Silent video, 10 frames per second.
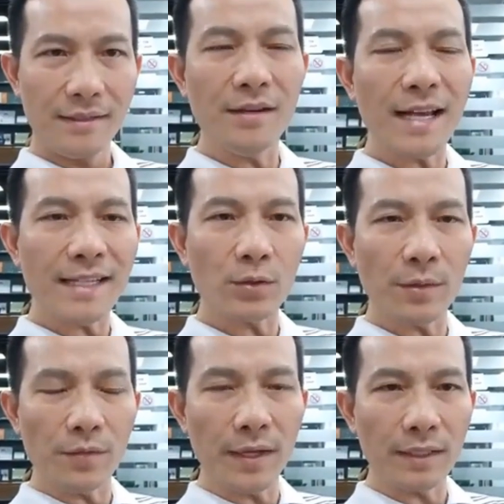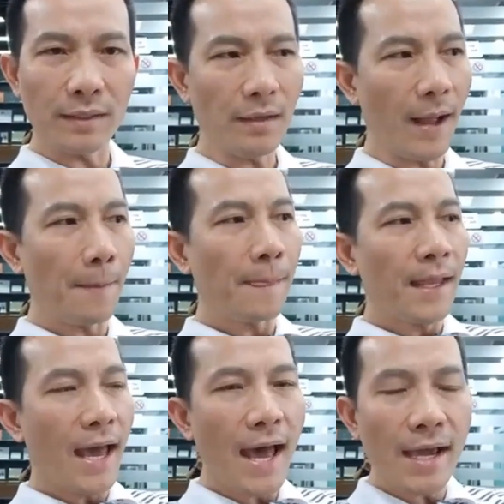Như đang giao tiếp tiếng Việt đấy, tức là
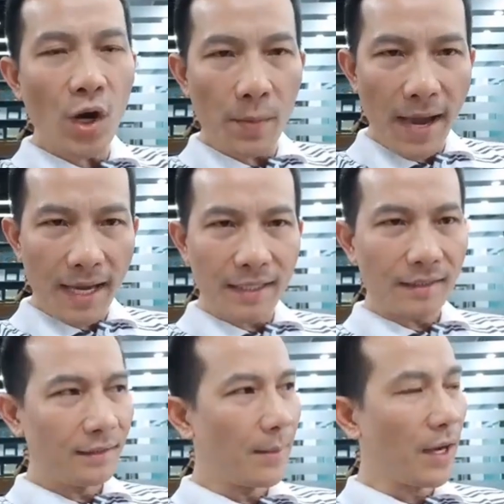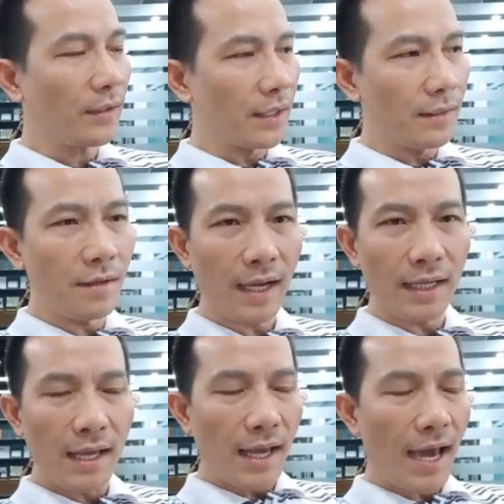ai gọi bạn là bạn có thể thưa
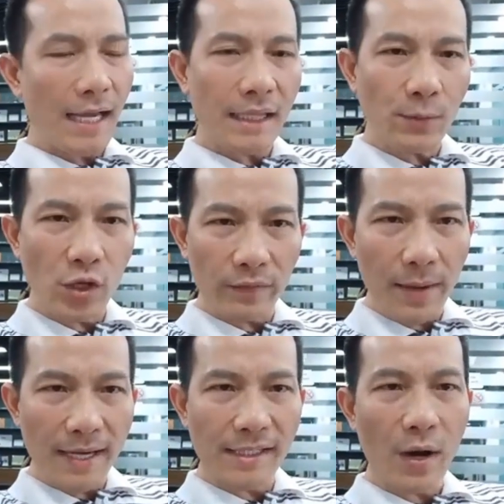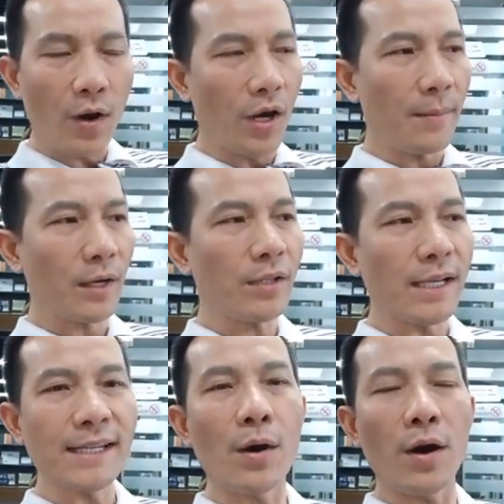ngay, ai tiếp chuyện với bạn chào hỏi là bạn có
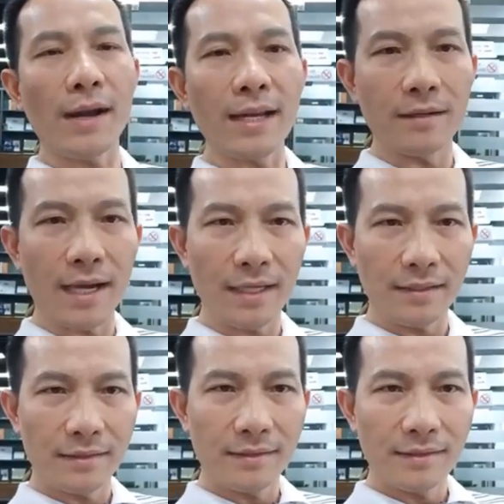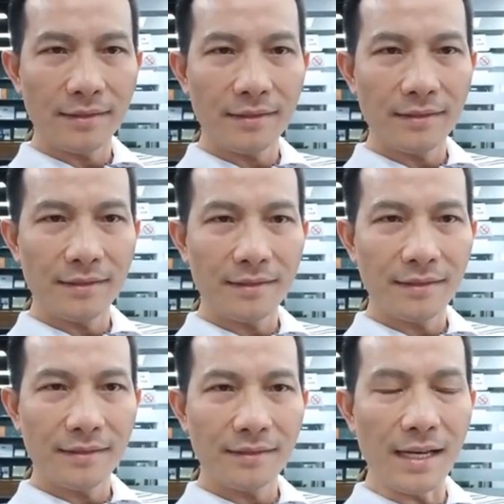thể chào hỏi lại được ngay.
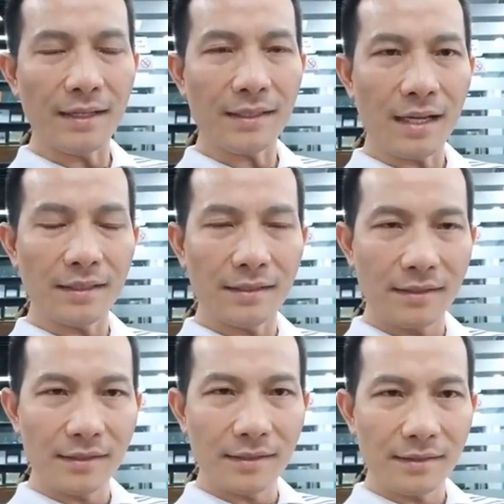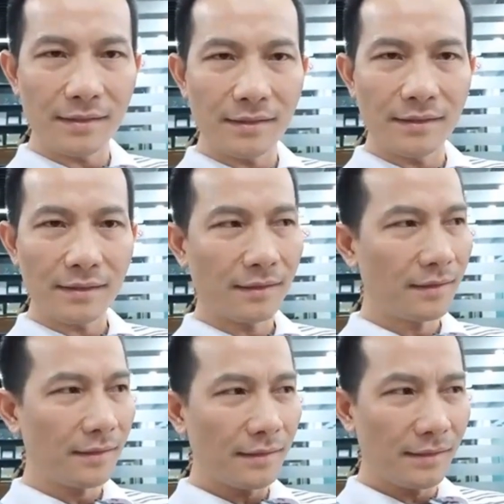Đấy là cái tầng
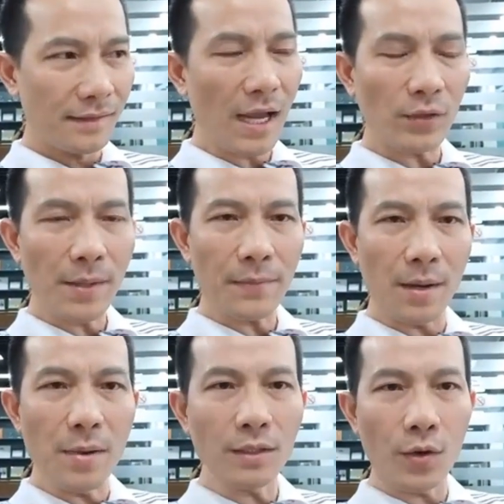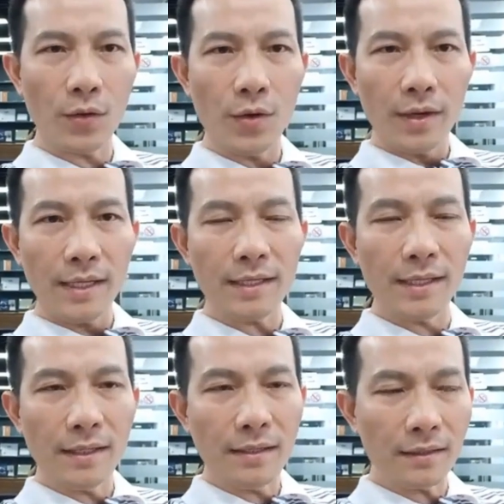giao tiếp ở mức độ, cái
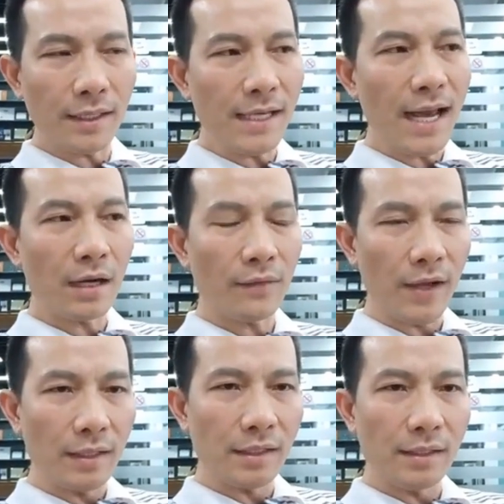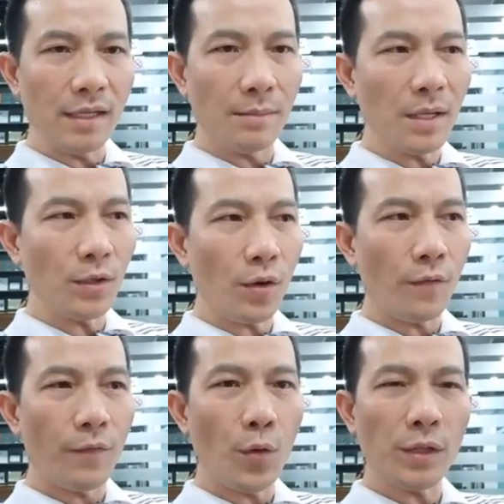kiến thức, cái kỹ năng nó phải như là mức
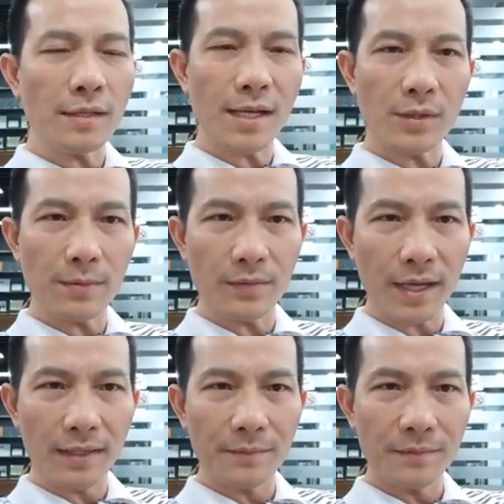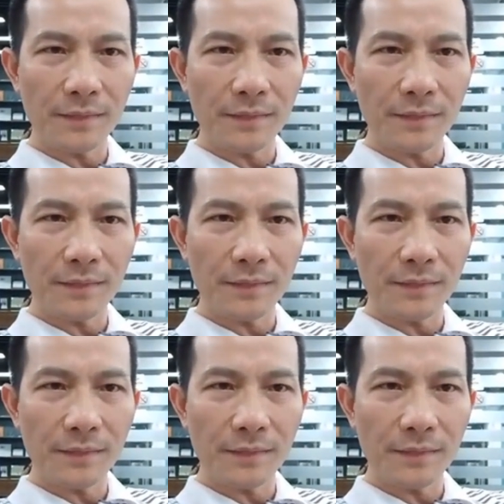độ vô thức giao tiếp như vậy.